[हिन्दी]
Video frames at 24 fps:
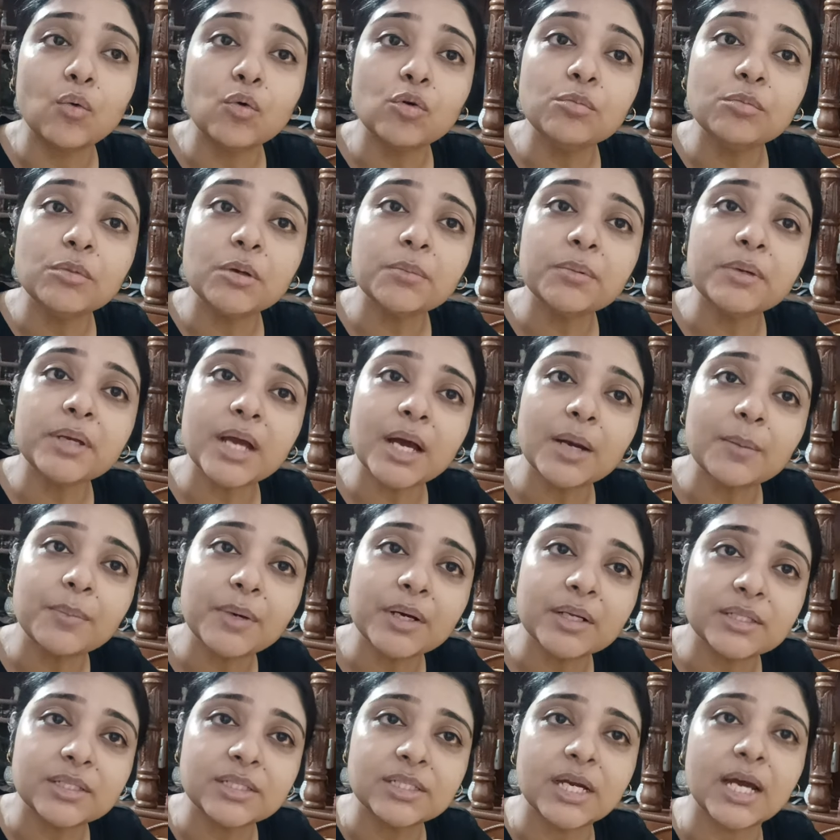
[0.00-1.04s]
उनमें भी आप
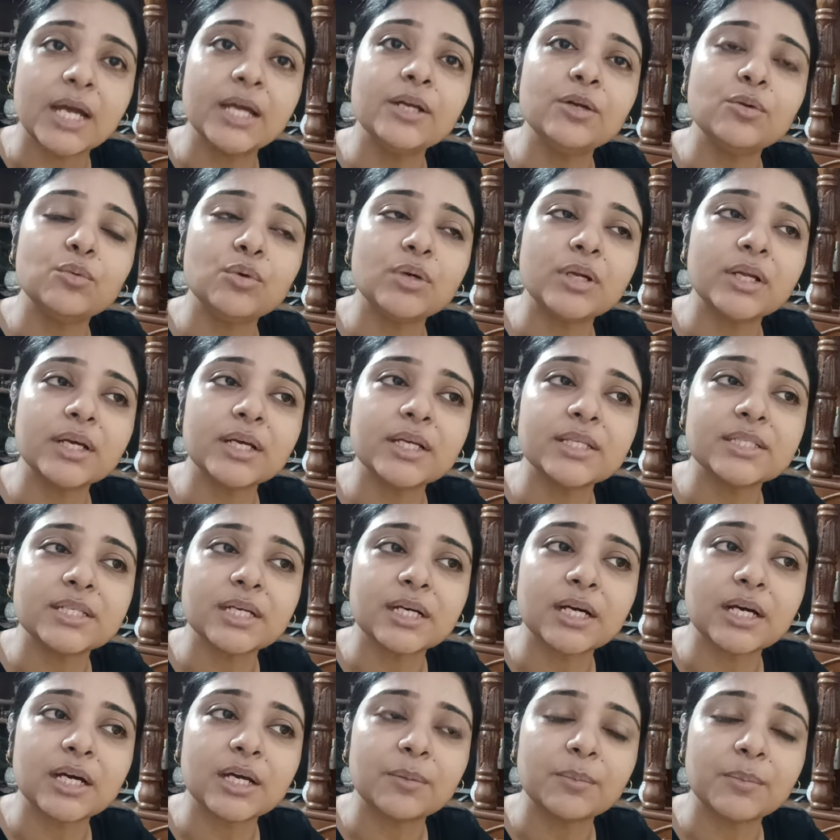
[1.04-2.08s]
अच्छाई ढूंढने के
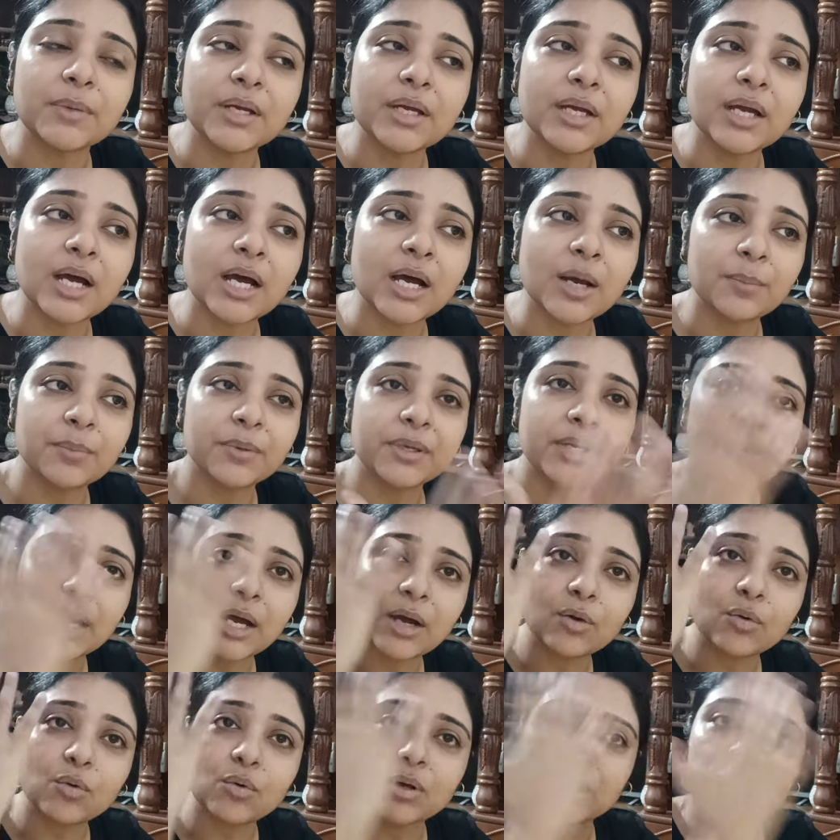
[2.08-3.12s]
चक्कर में आपकी
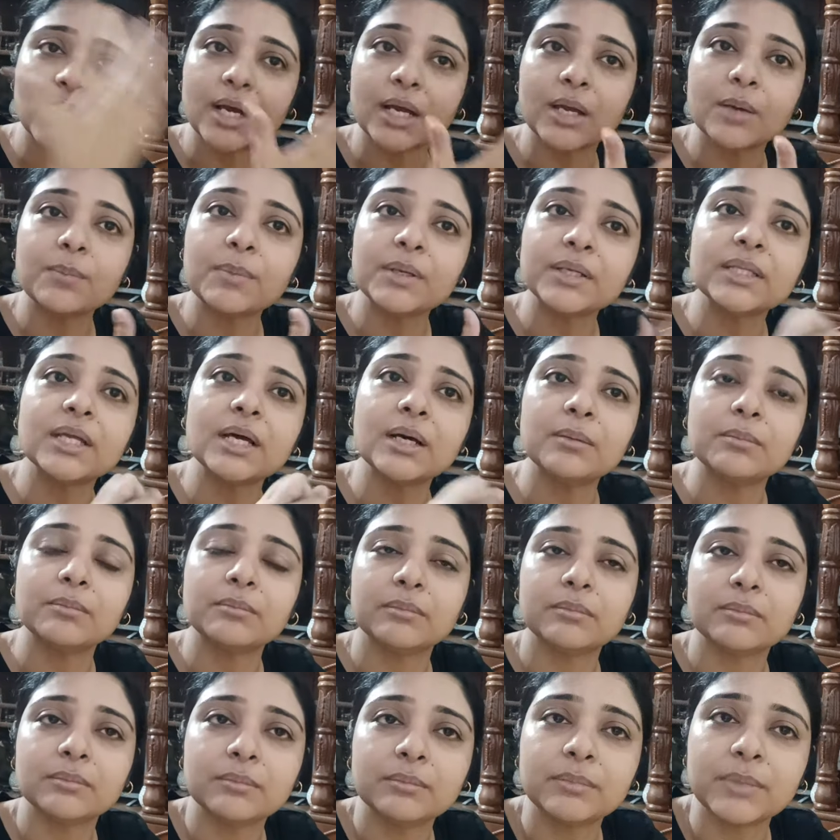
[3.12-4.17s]
आंखों के आगे पर्दा
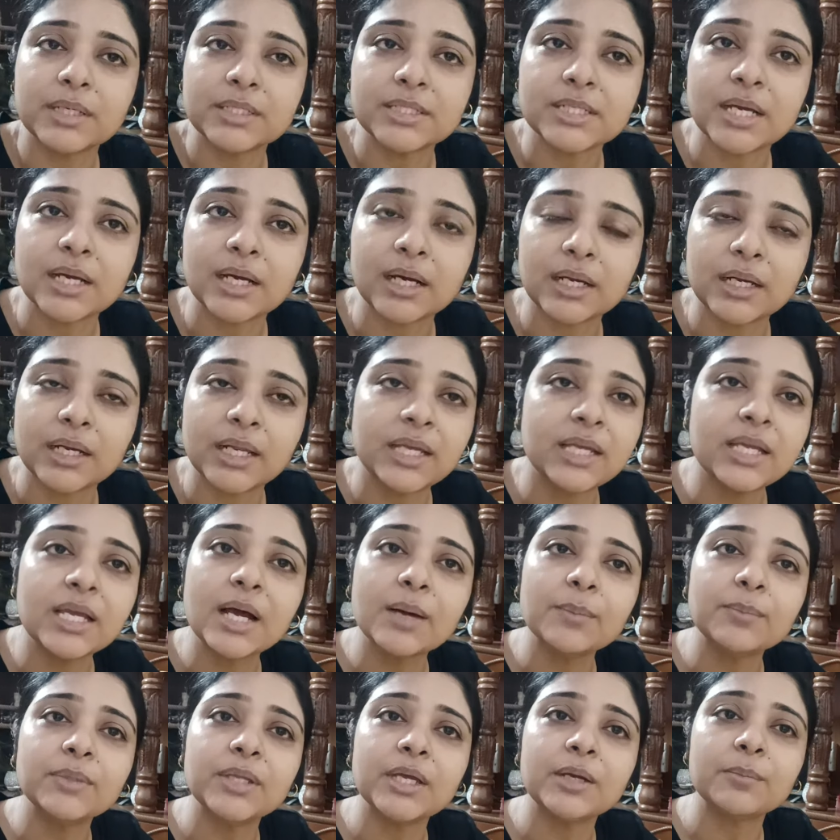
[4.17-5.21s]
पड़ जाएगा नहीं
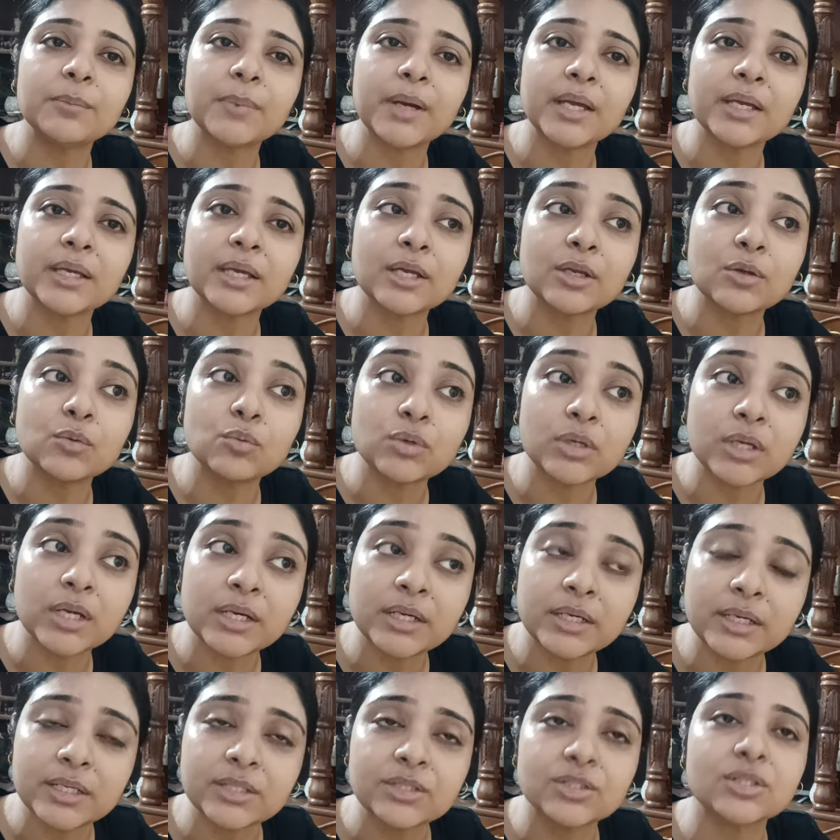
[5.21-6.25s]
आप देख पाएंगे कि उनके
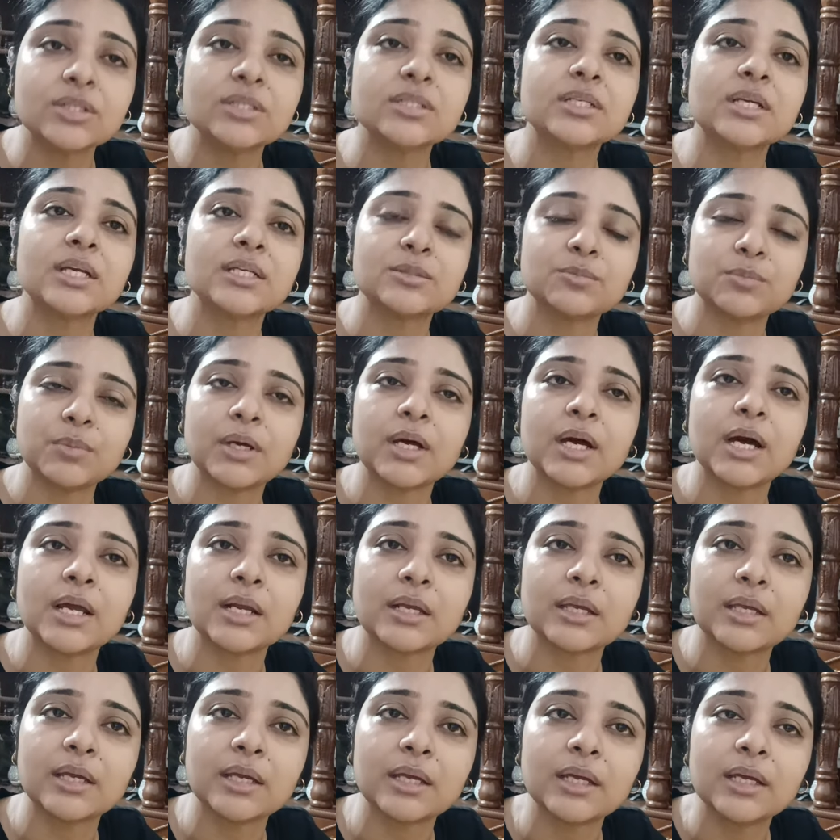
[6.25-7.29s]
इंटेंशंस किस प्रकार
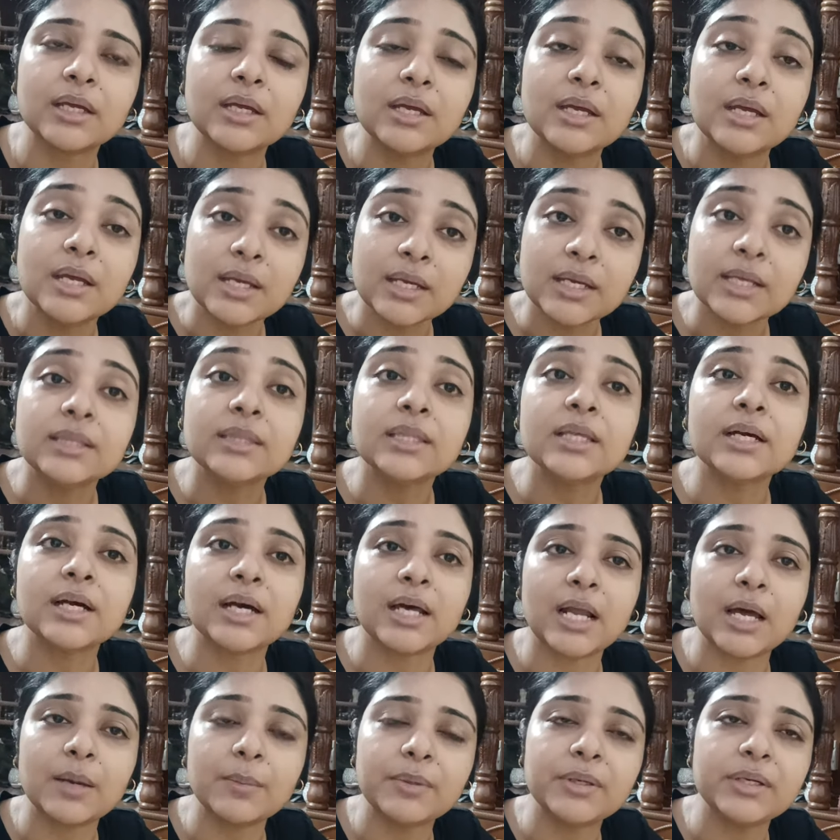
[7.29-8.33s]
के हैं कितने
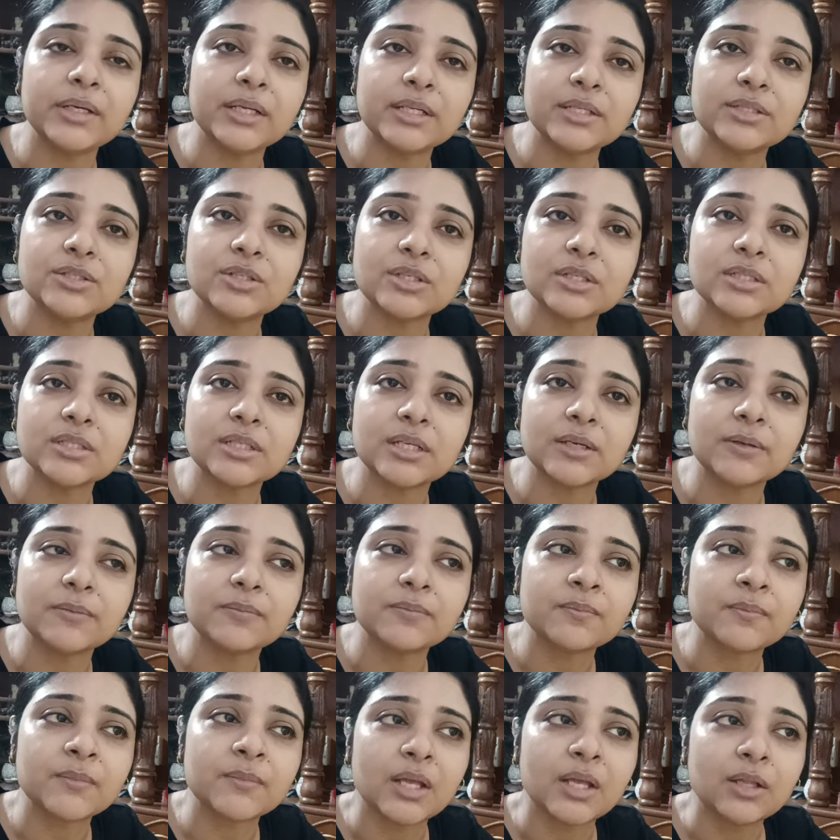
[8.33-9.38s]
ख़राब इंटेंशंस हैं
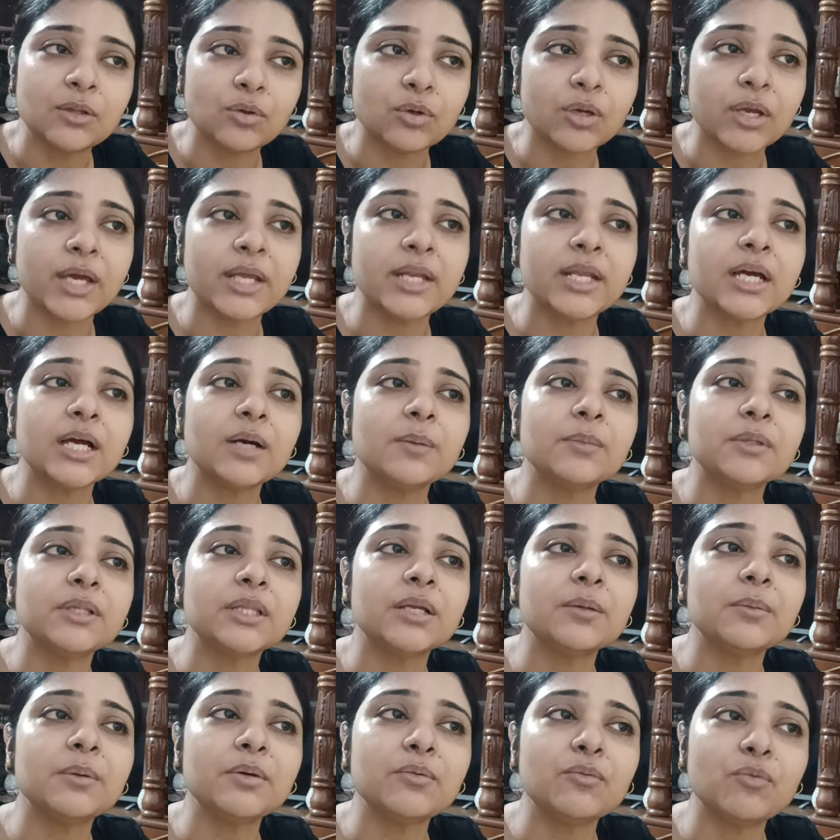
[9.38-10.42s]
तो कहने का
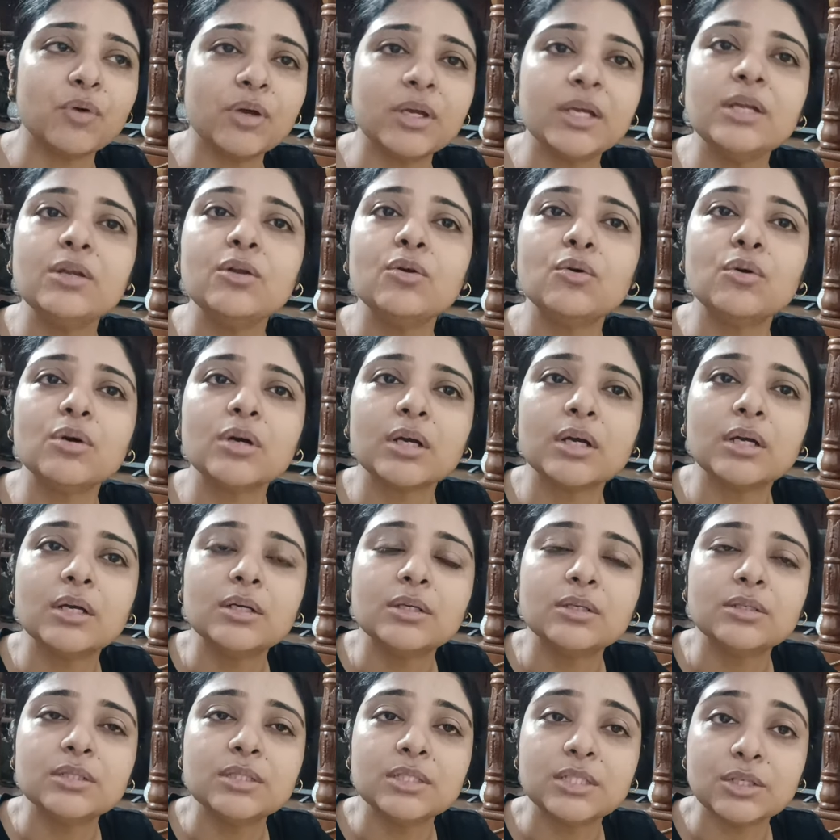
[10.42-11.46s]
मतलब है वही लोग
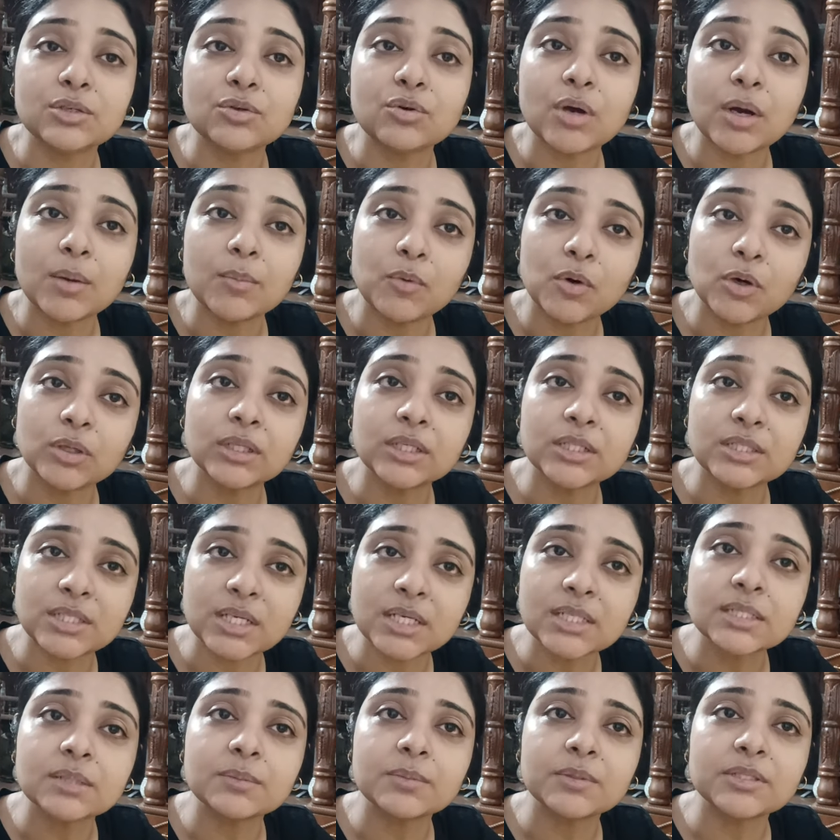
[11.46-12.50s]
जिनको आप बहुत
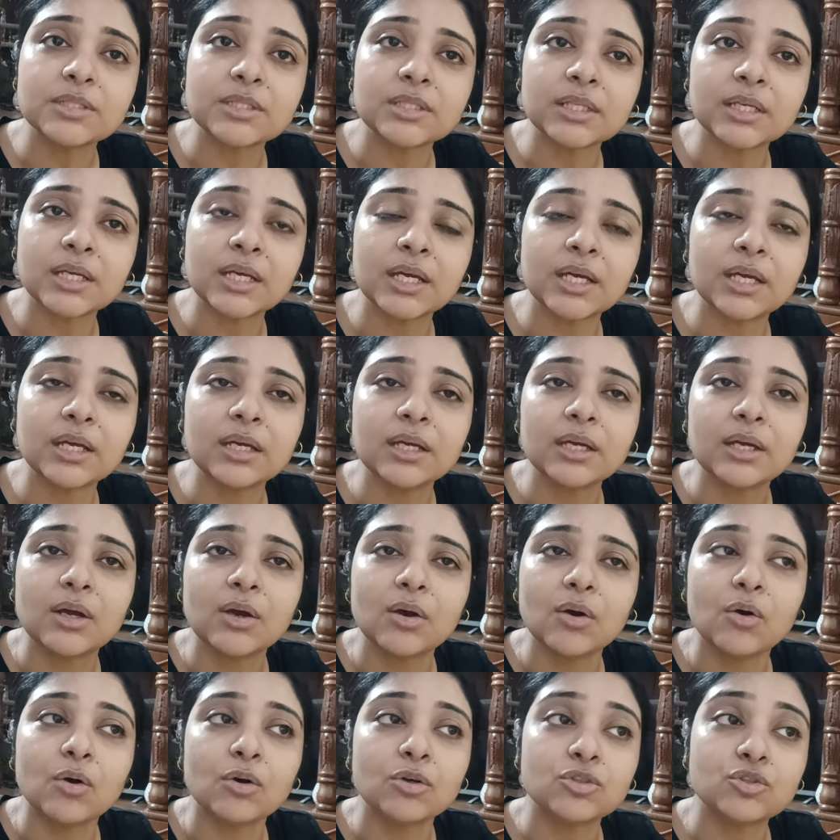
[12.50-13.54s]
अच्छा समझते हैं
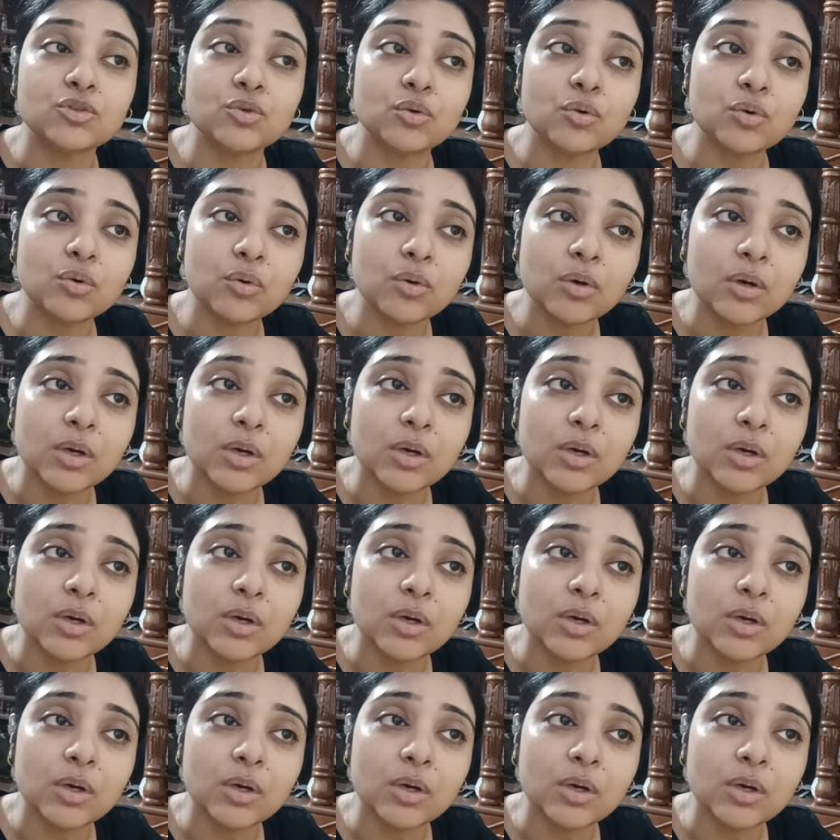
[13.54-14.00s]
और जो